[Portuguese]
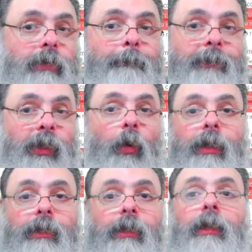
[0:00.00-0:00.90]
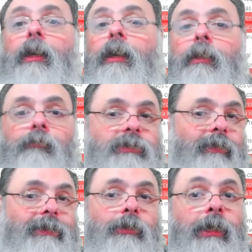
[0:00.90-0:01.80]
a priori, você
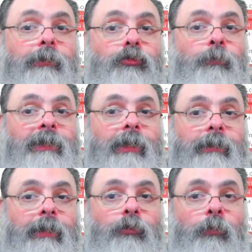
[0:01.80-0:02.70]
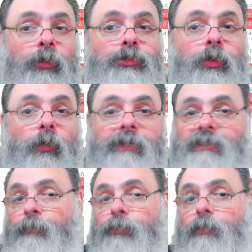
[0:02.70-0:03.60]
vai estar tá subentendendo um monte de coisa.
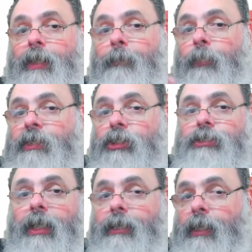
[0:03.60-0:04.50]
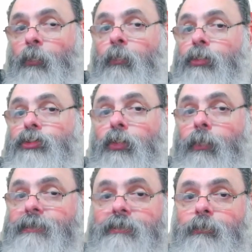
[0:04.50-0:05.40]
Depois o cara pode achar, querer um monte de
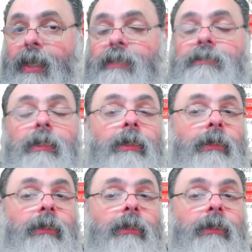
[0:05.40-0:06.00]
coisas mais.